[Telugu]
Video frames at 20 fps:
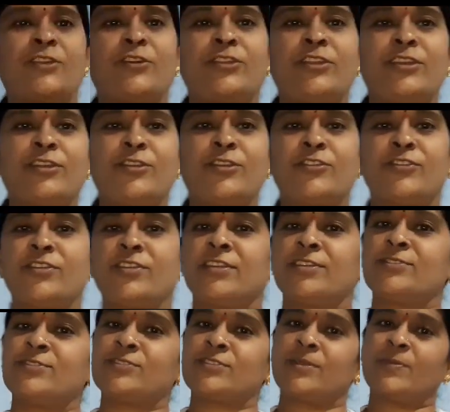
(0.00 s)
ఇలా
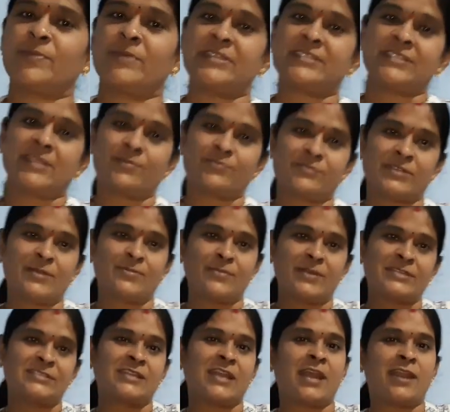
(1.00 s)
ఇచ్చారు
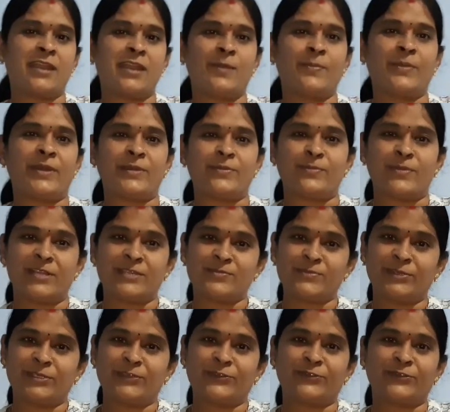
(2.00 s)
ఇవేనండి నా
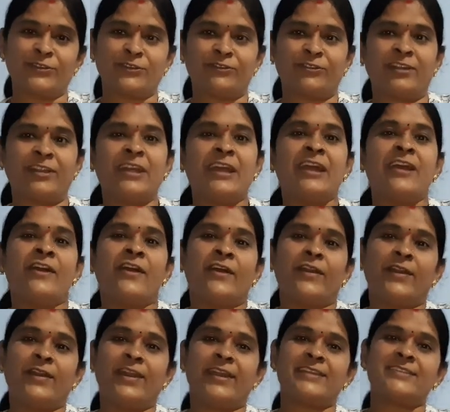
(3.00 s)
పండగ షాపింగ్
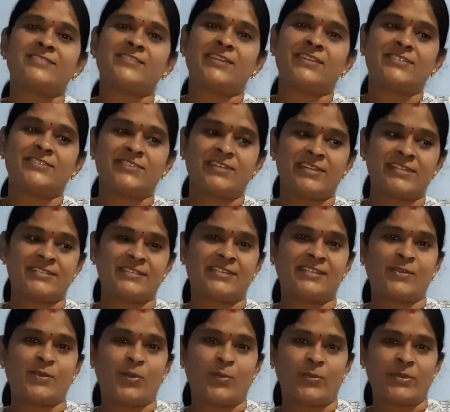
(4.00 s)
అని
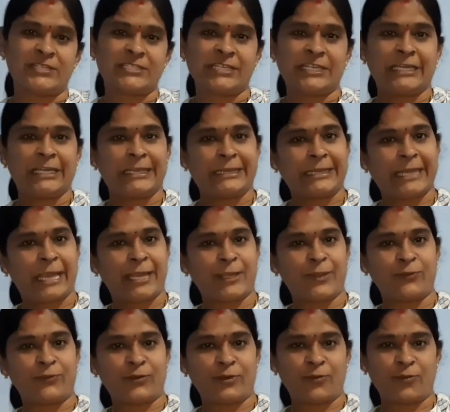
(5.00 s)
నేనైతే పిండి వెళ్తే
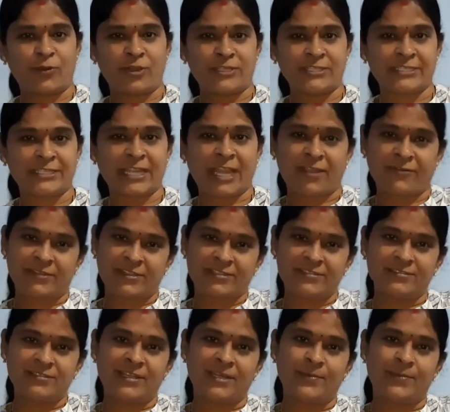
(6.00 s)
స్టార్ట్ చేయడానికి వీడియో అయితే
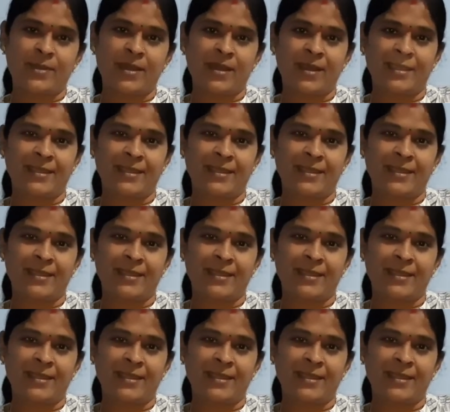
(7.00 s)
షూట్ చేయడానికి ట్రై